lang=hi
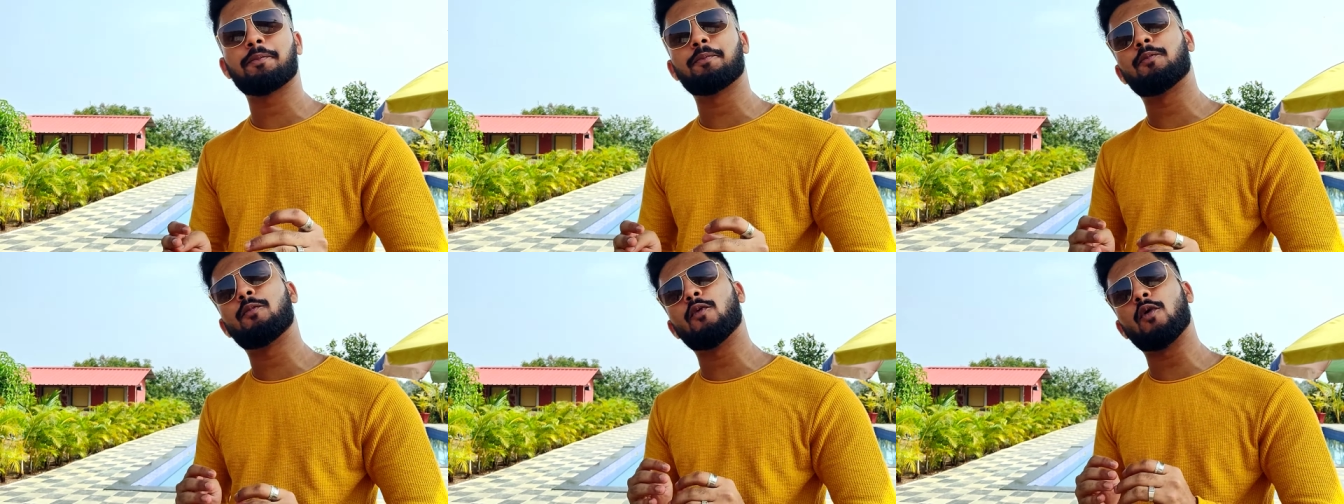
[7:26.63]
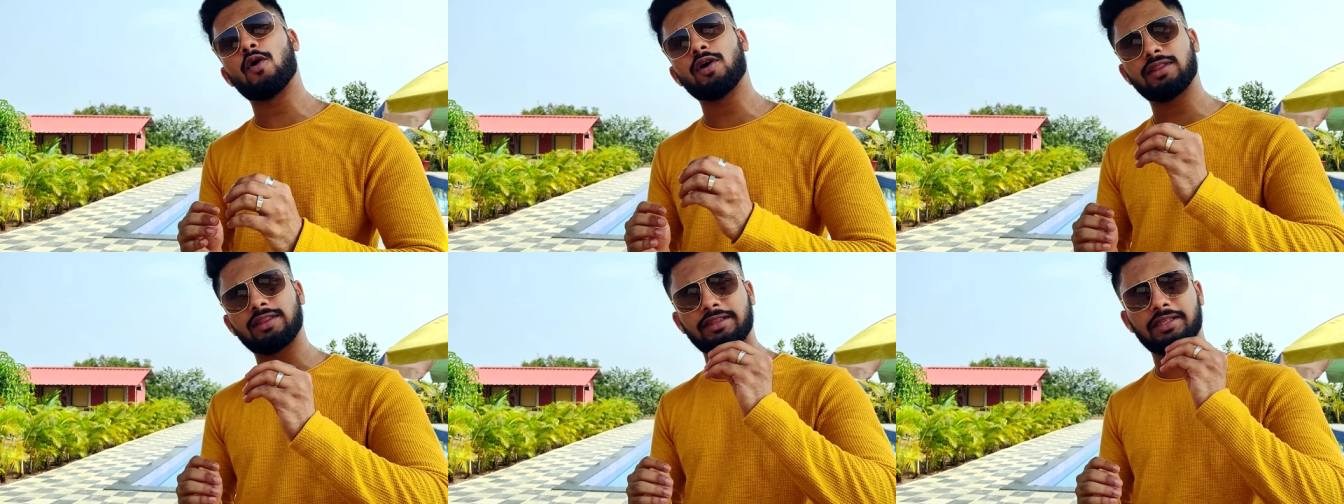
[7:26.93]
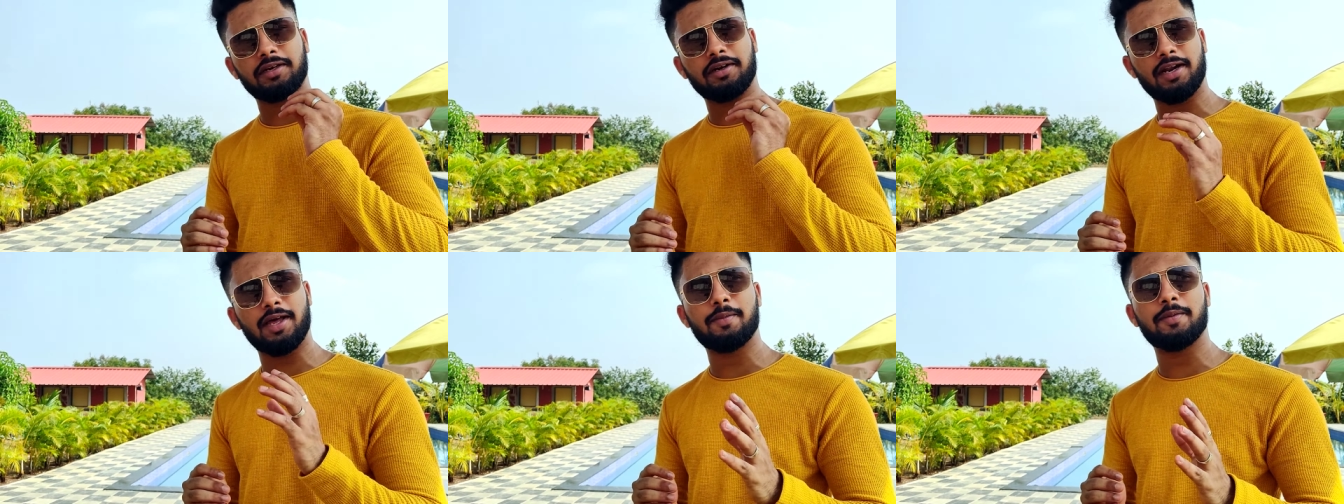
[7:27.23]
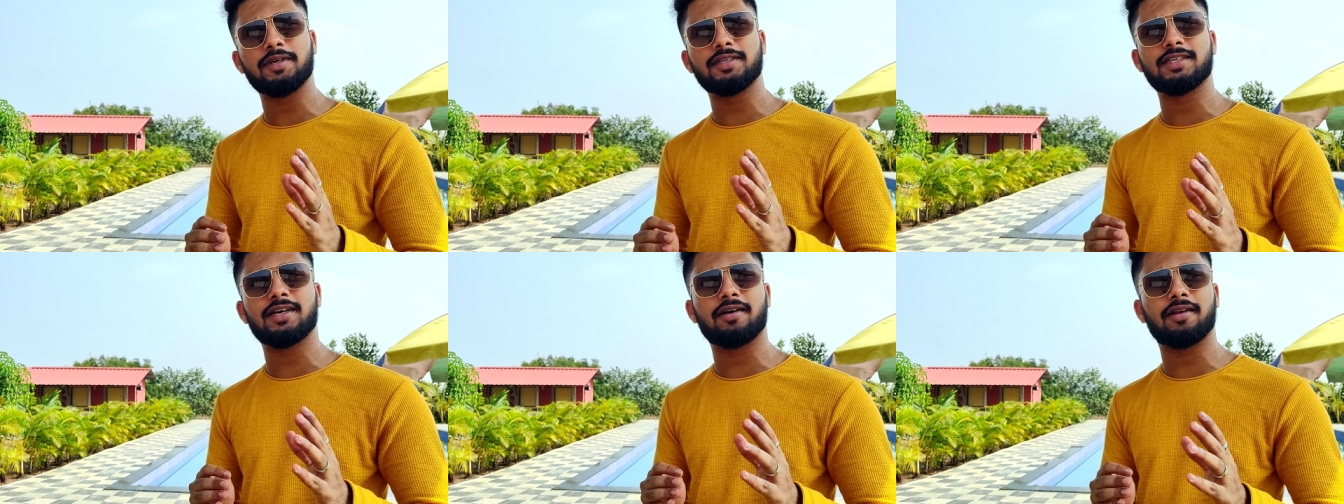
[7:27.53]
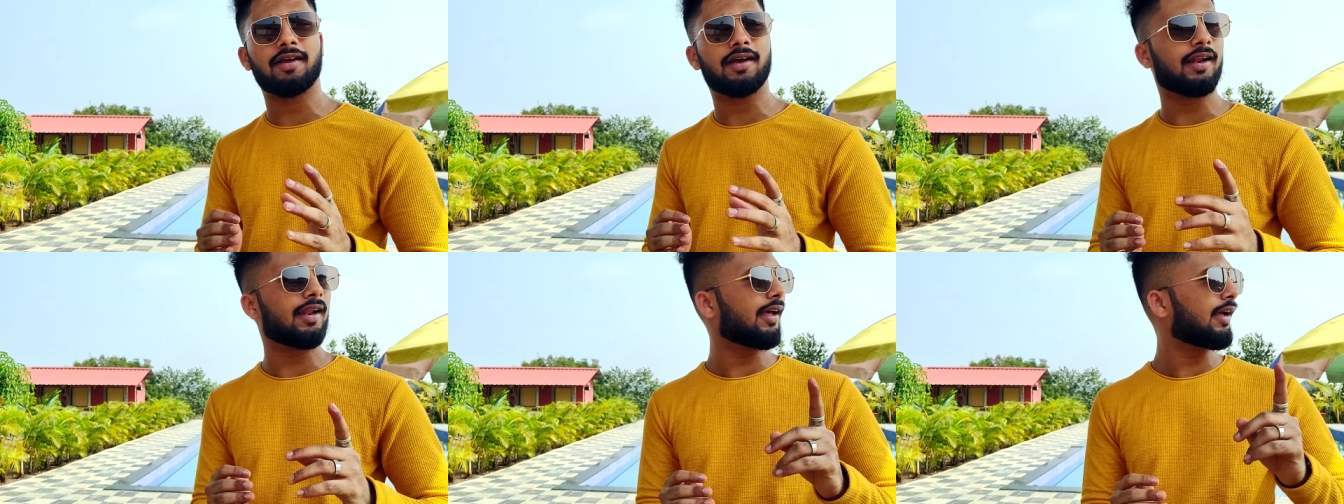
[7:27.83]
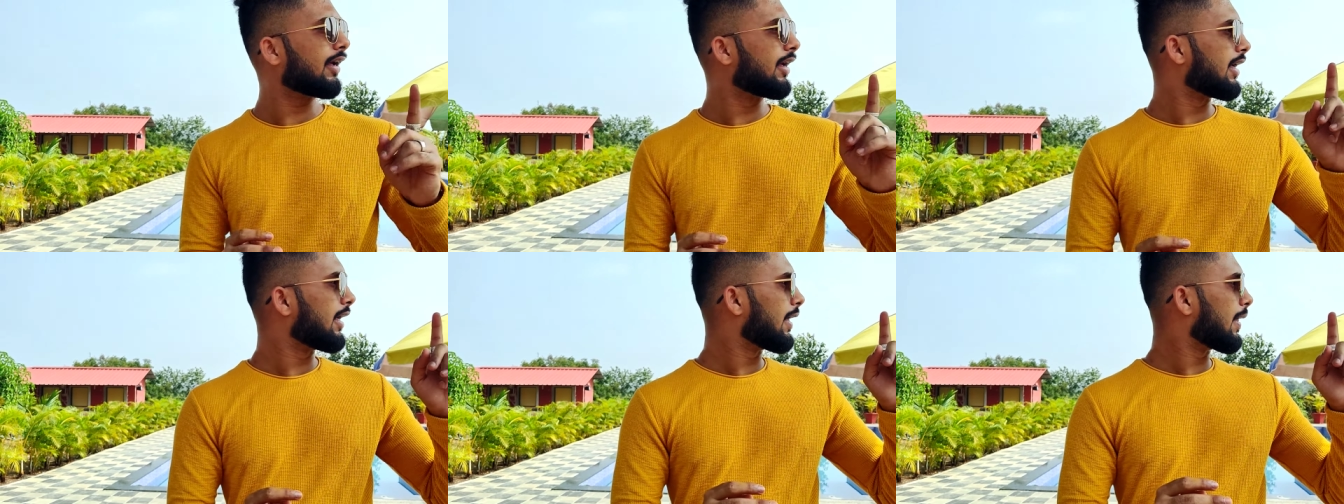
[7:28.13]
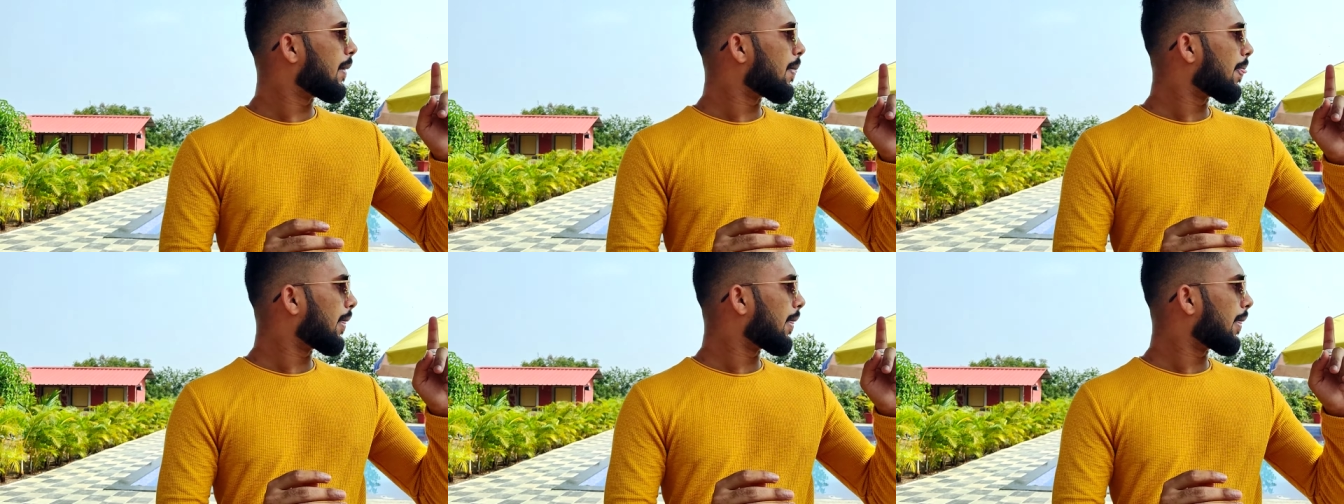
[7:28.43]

है बहुत तगड़ा मज़ा आने वाला है